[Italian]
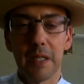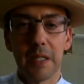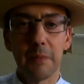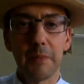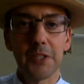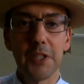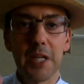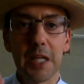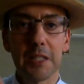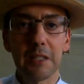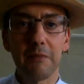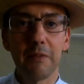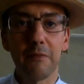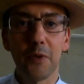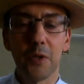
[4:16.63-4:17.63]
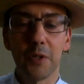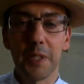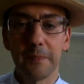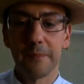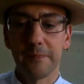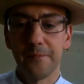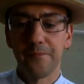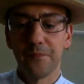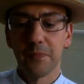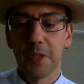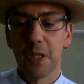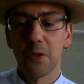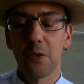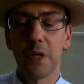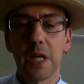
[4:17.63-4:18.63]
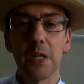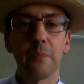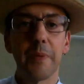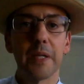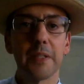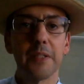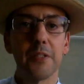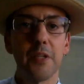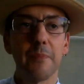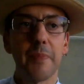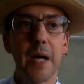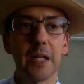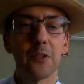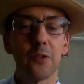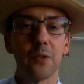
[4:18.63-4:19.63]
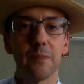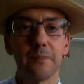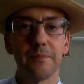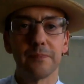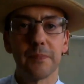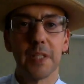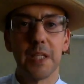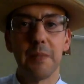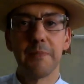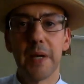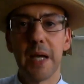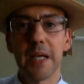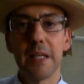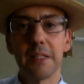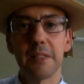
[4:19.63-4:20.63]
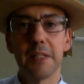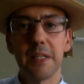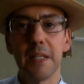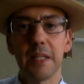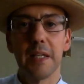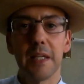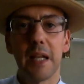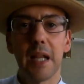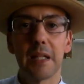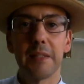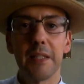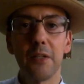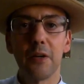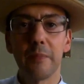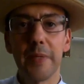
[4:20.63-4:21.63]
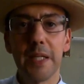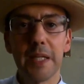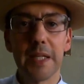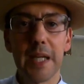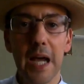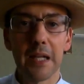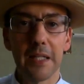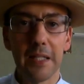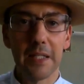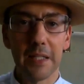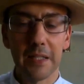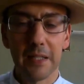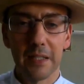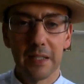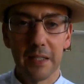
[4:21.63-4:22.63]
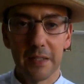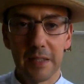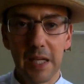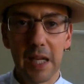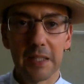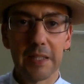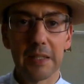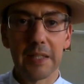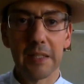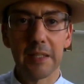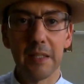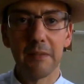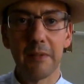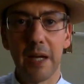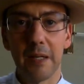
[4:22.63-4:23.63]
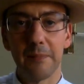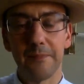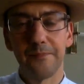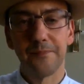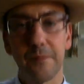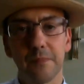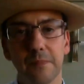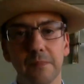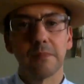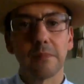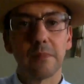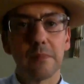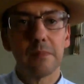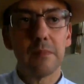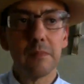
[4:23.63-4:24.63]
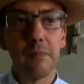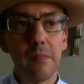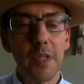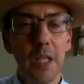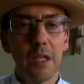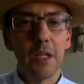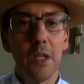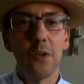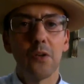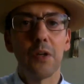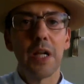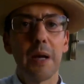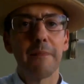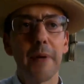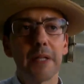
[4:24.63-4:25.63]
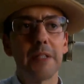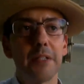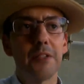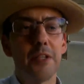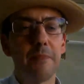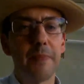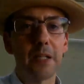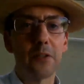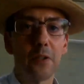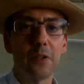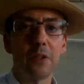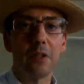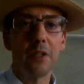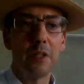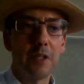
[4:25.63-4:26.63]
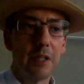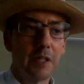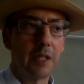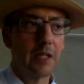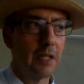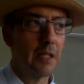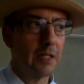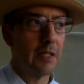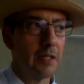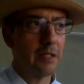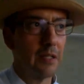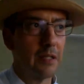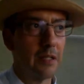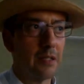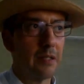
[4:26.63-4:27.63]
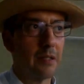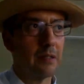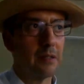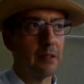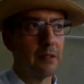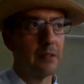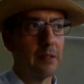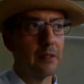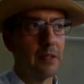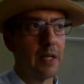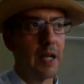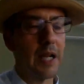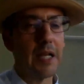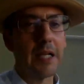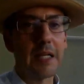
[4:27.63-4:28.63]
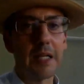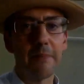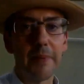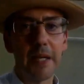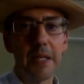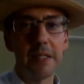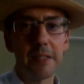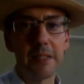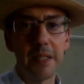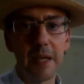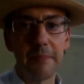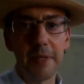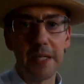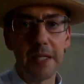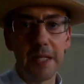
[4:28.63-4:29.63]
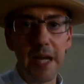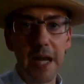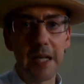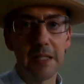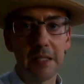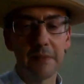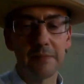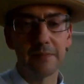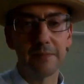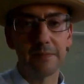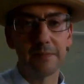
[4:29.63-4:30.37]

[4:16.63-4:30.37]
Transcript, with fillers: immaginatevi voi non hanno partecipato i paesi latinoamericani nella trattativa non ha partecipato eh, la lega dei paesi americani